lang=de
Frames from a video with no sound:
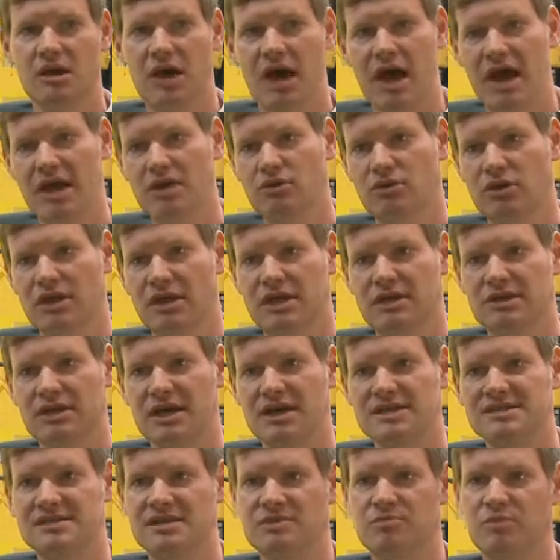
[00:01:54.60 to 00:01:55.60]

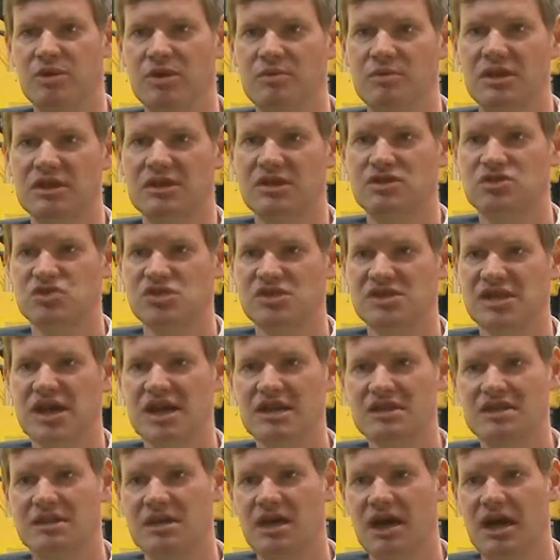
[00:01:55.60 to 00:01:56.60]
130 mm zur
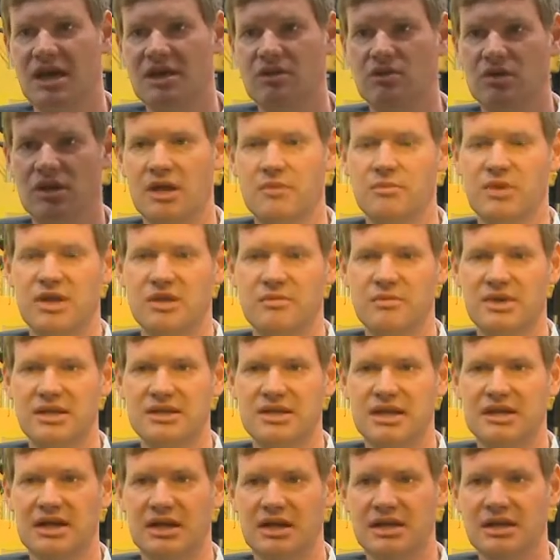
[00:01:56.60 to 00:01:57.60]
Seite, 100
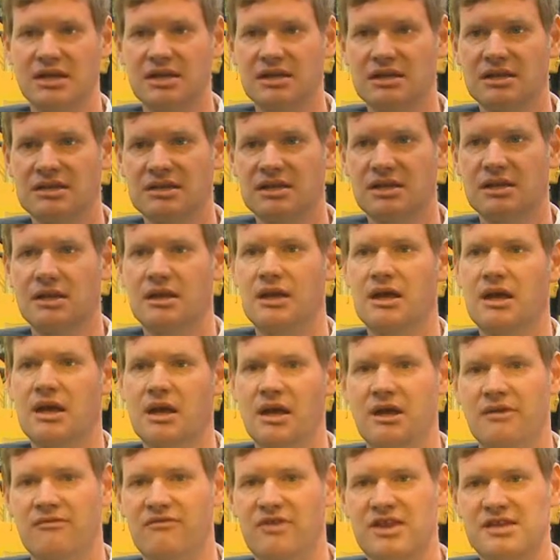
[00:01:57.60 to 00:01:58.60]
mm nach hinten,
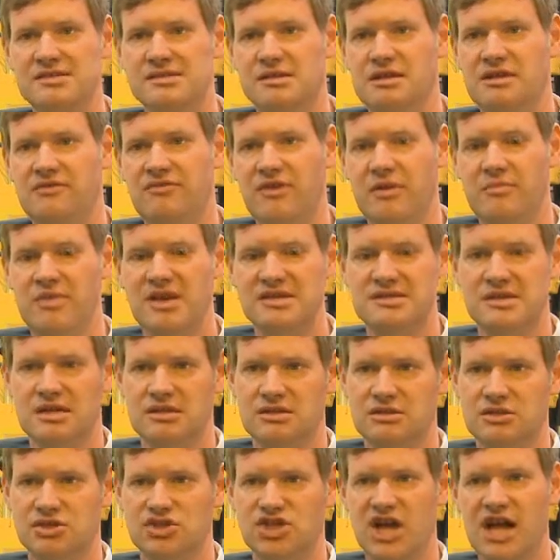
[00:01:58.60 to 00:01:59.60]
wesentlich
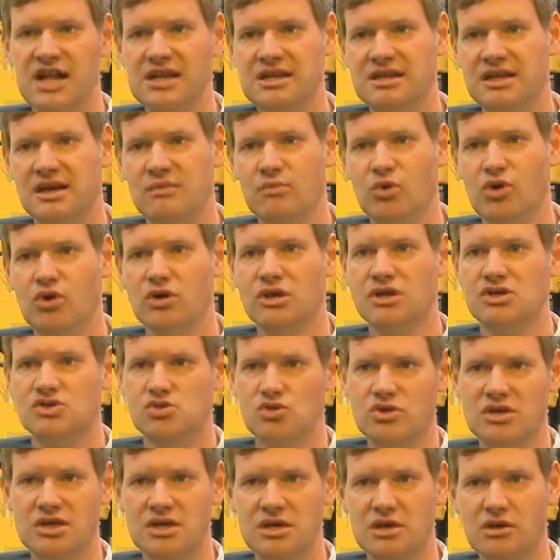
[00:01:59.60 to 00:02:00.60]
verbesserte Schalldämmung,
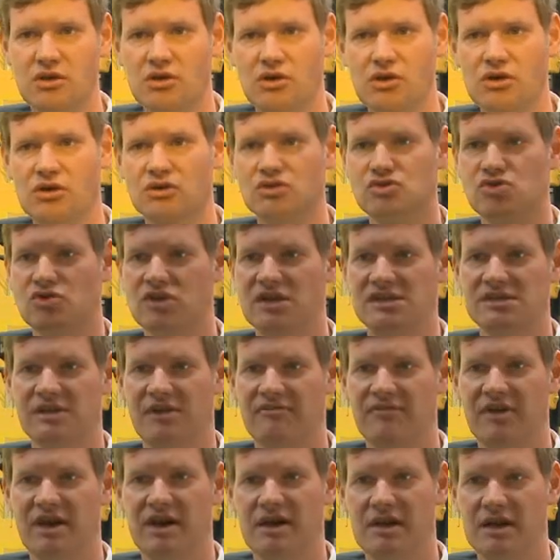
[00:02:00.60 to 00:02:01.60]
Isolierung, sodass der
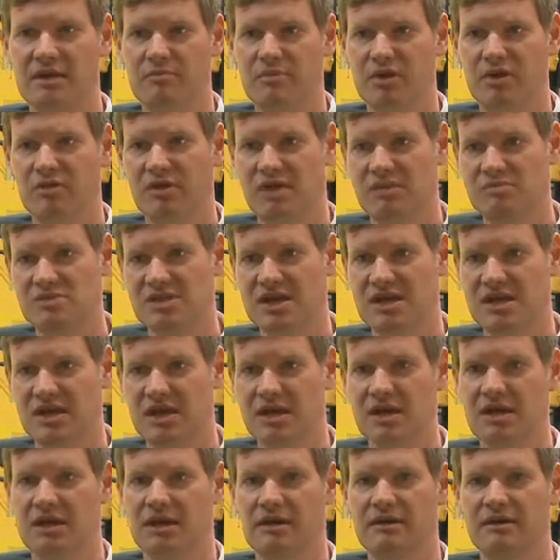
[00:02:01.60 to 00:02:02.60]
Fahrer bequem
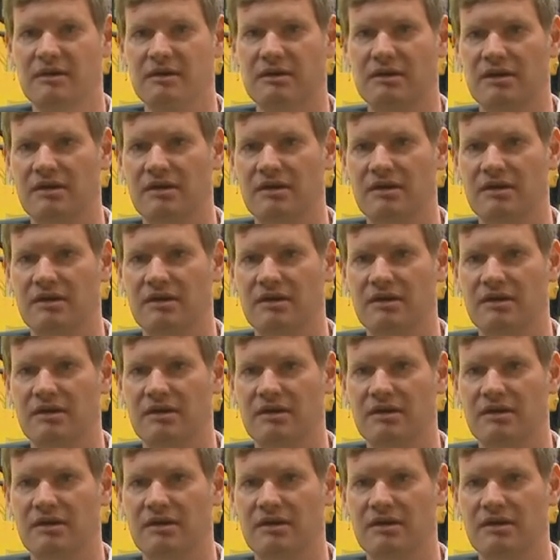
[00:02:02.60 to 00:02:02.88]
seiner